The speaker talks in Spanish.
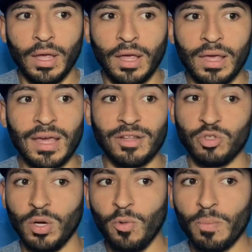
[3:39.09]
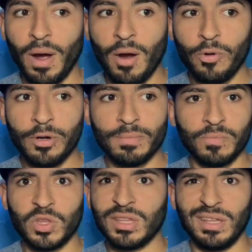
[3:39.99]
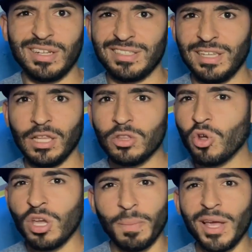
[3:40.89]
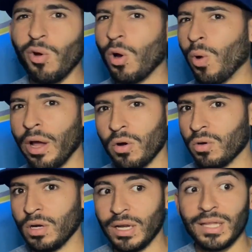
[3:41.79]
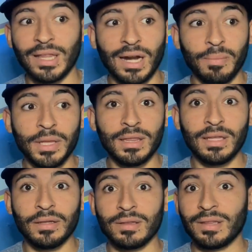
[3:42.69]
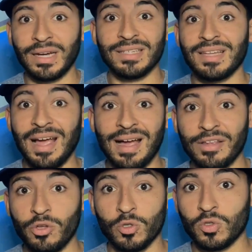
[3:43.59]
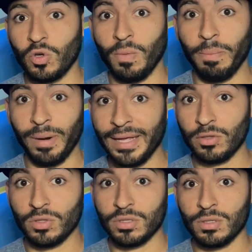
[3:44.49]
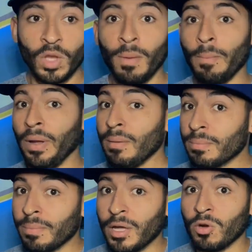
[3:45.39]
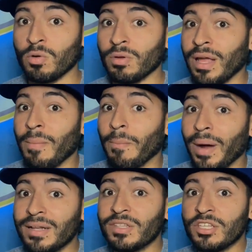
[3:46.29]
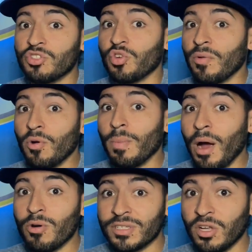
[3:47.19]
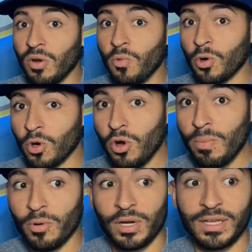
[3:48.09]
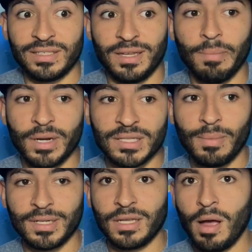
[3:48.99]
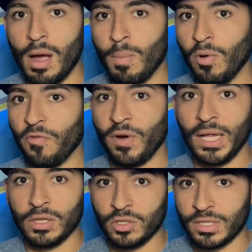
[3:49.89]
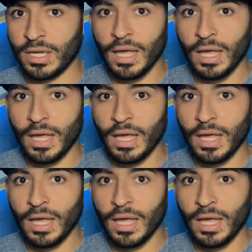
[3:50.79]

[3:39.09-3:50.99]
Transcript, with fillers: Y a Trevor Bauer, 300 y pico de juegos. Literalmente 3 años completos. Pero en parte Trevor Bauer se lo buscó porque siempre se pasaba mofándose